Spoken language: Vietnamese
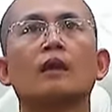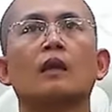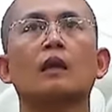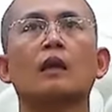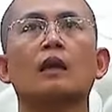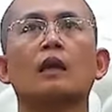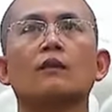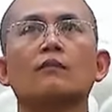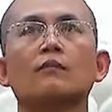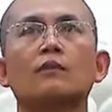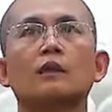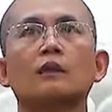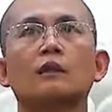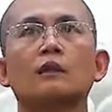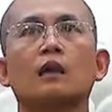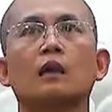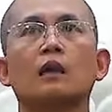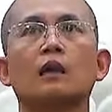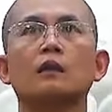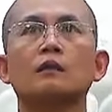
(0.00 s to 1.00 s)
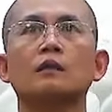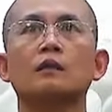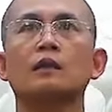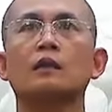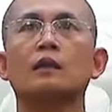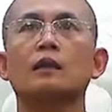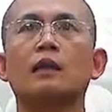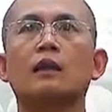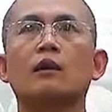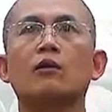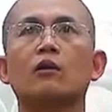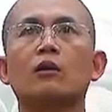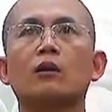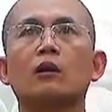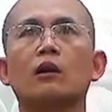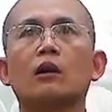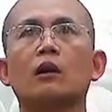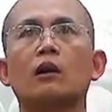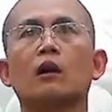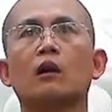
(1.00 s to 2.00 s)
các vị uh, tỳ kheo
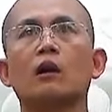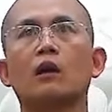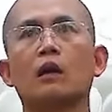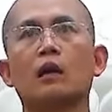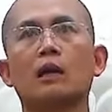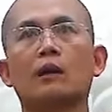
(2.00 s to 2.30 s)
uh,